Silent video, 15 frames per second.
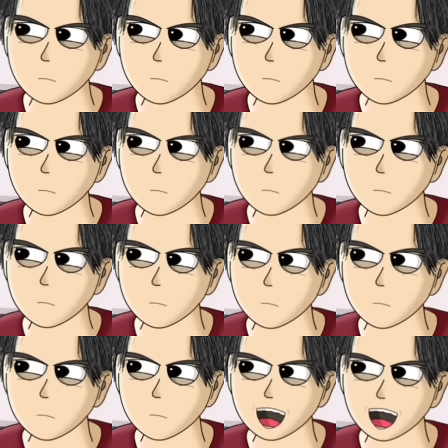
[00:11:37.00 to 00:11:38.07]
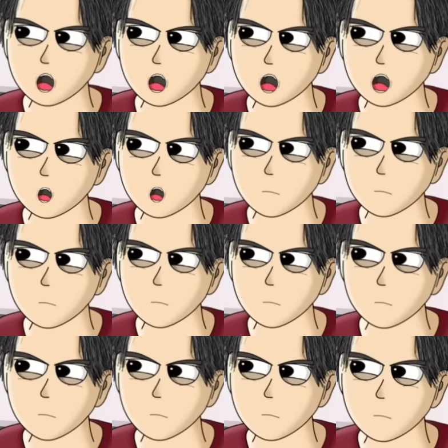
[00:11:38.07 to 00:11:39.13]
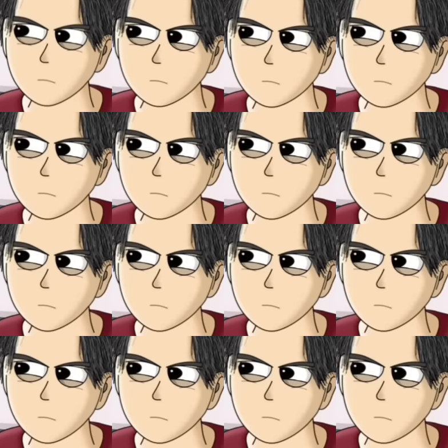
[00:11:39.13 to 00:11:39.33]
Ruda Rudi. Yanto. Nah ya itu.